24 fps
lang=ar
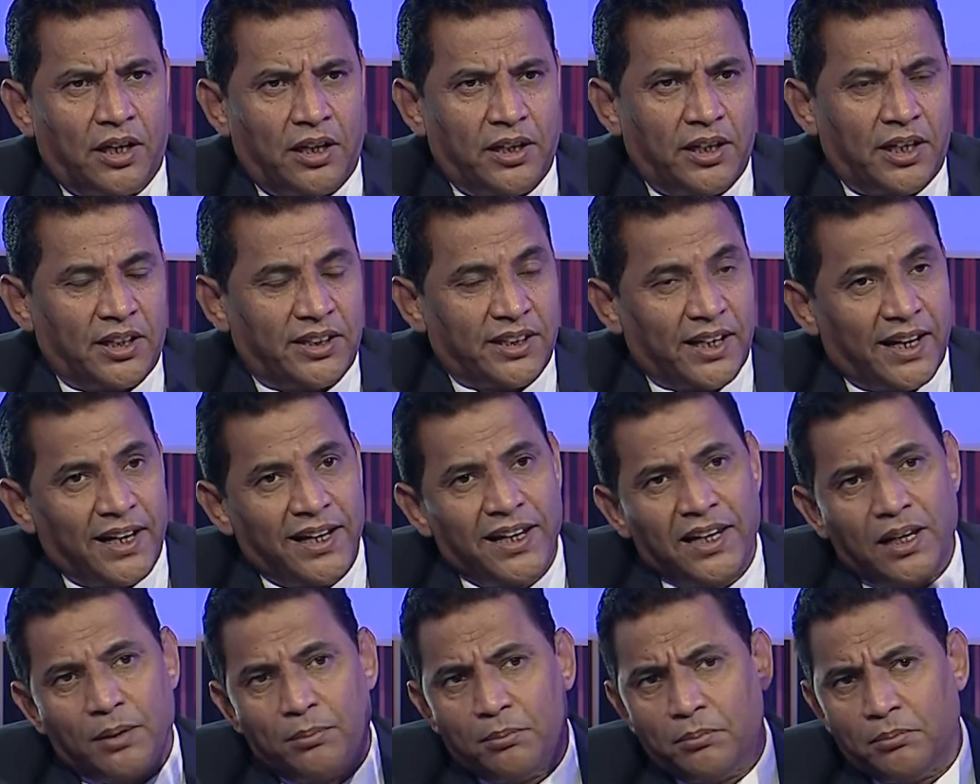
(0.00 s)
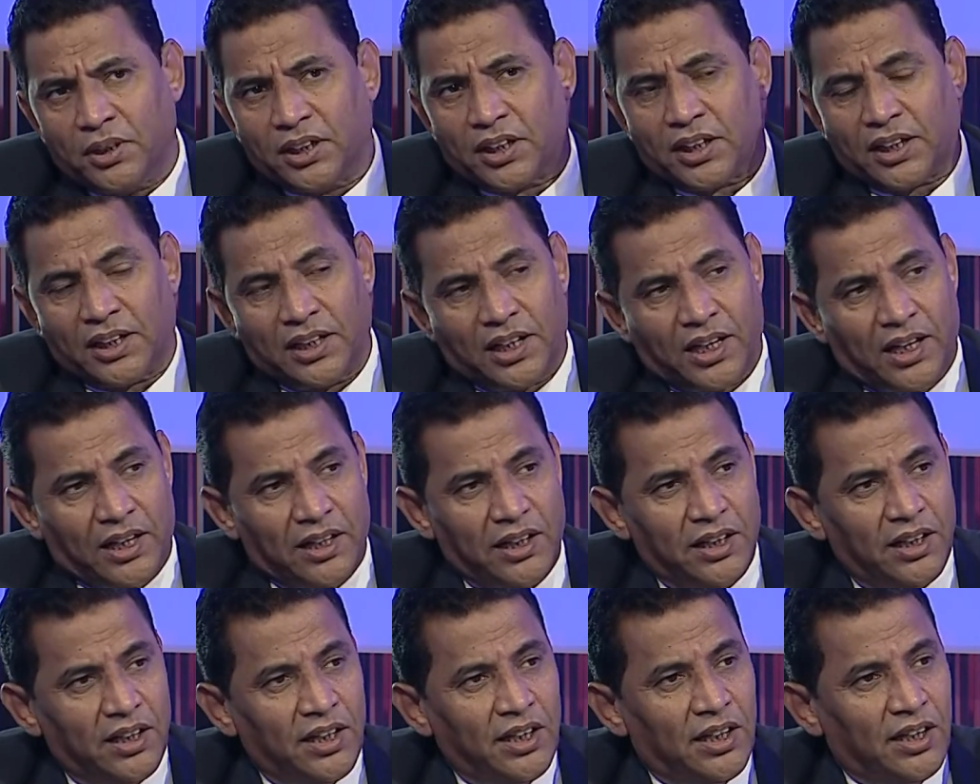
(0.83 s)
يتعلم من خلال
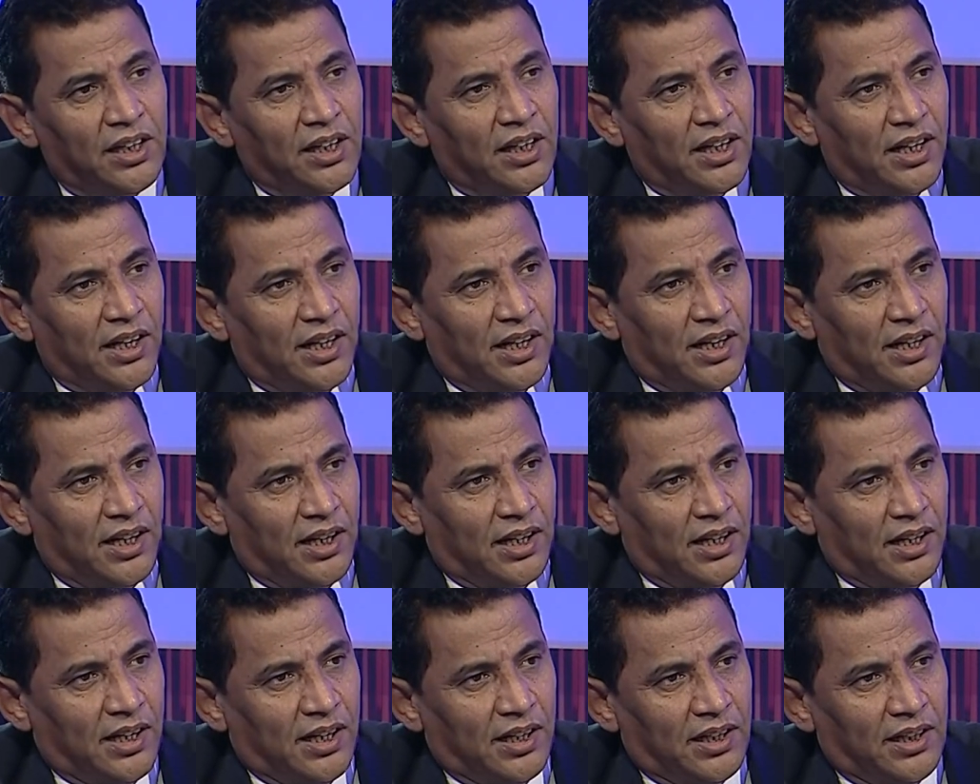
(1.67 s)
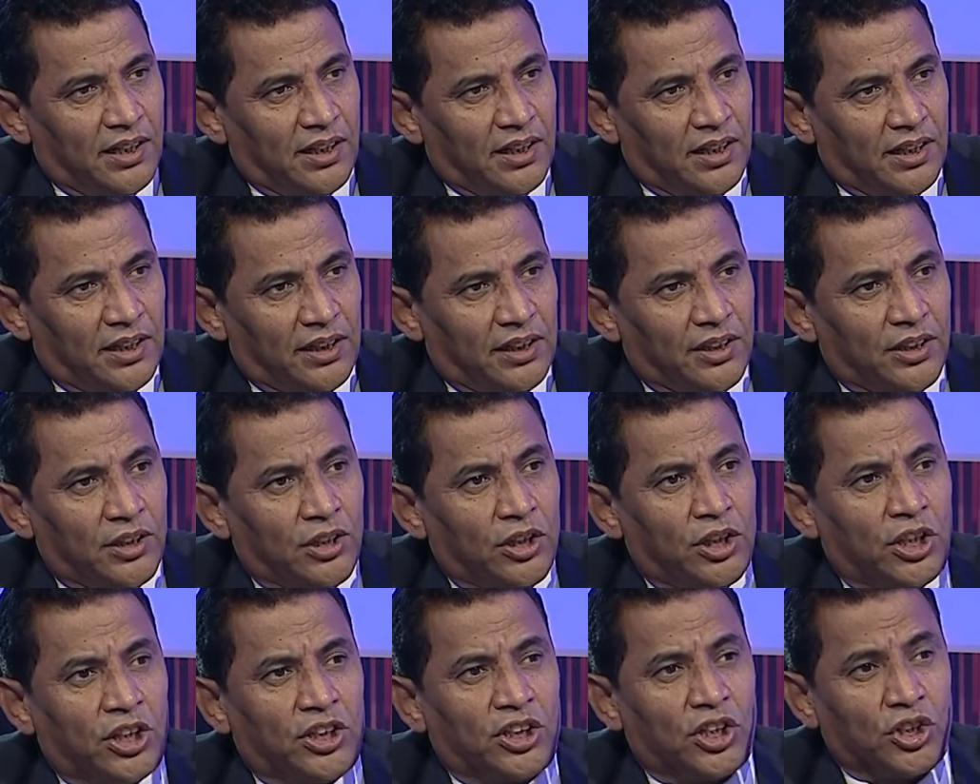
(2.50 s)
الـ الـ
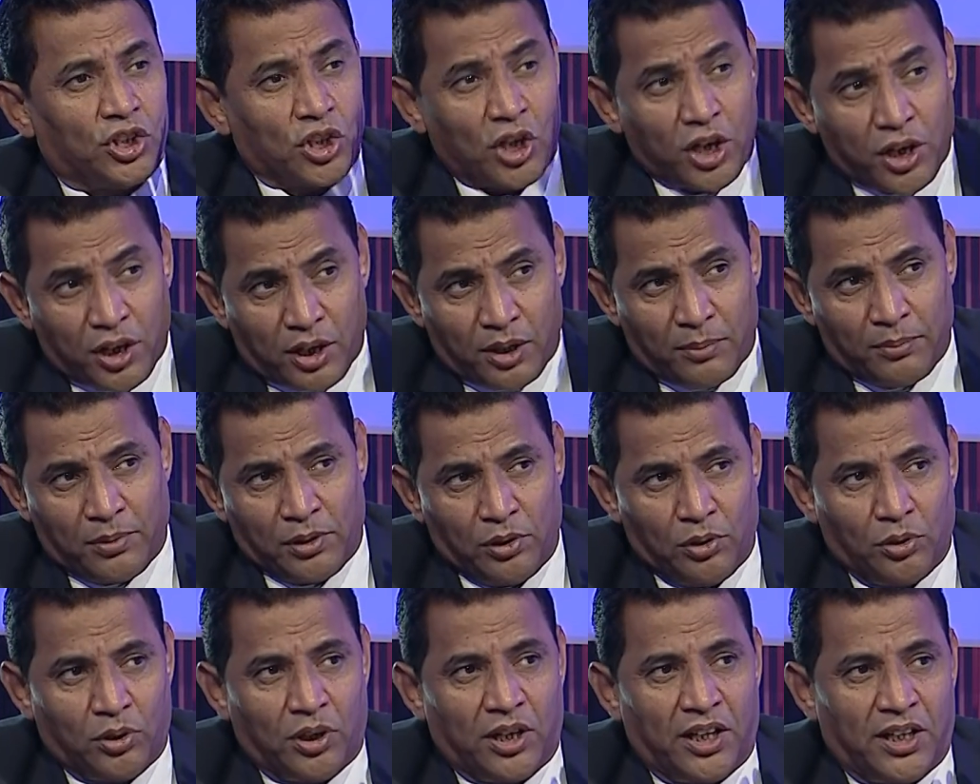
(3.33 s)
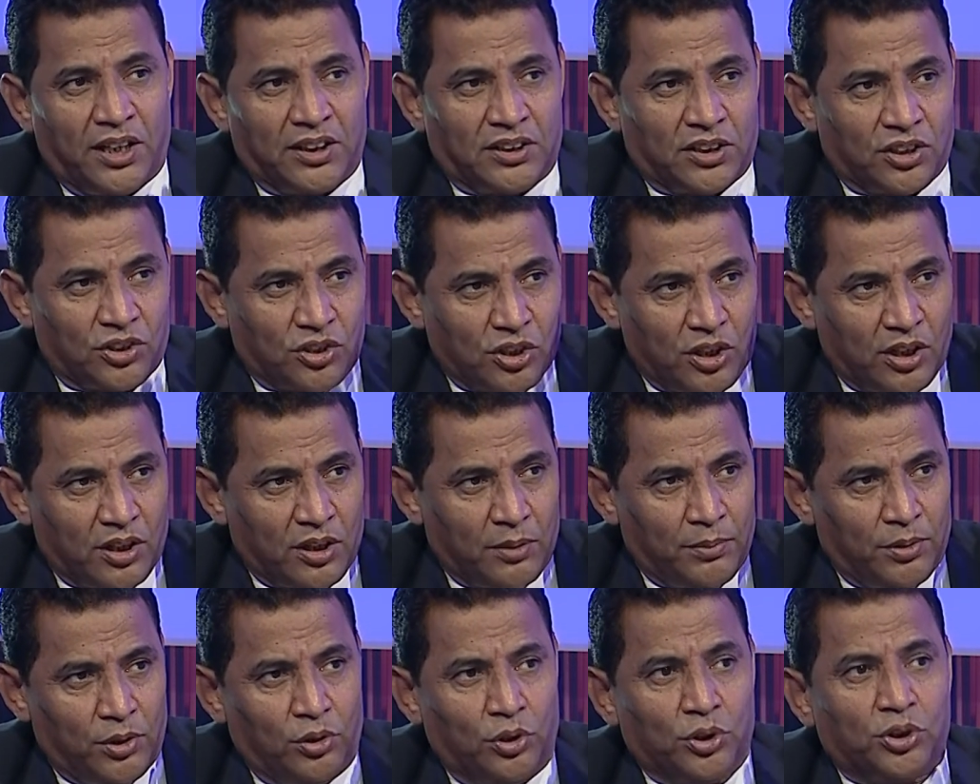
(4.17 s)
يتشرب اللغة
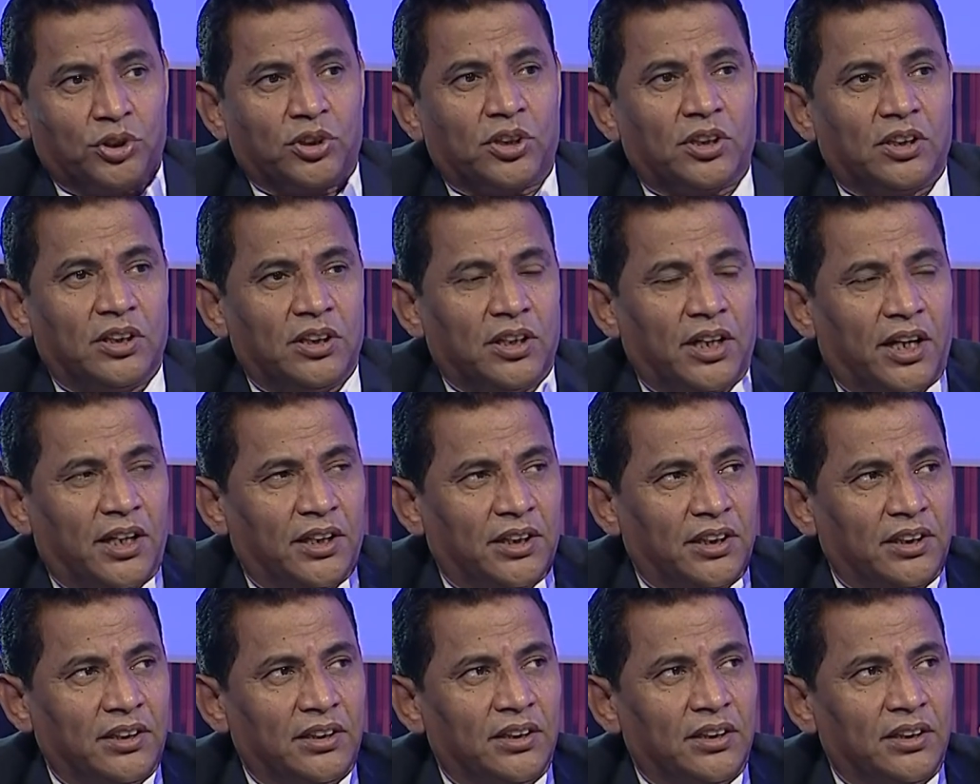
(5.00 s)
يتشرب النطق يعني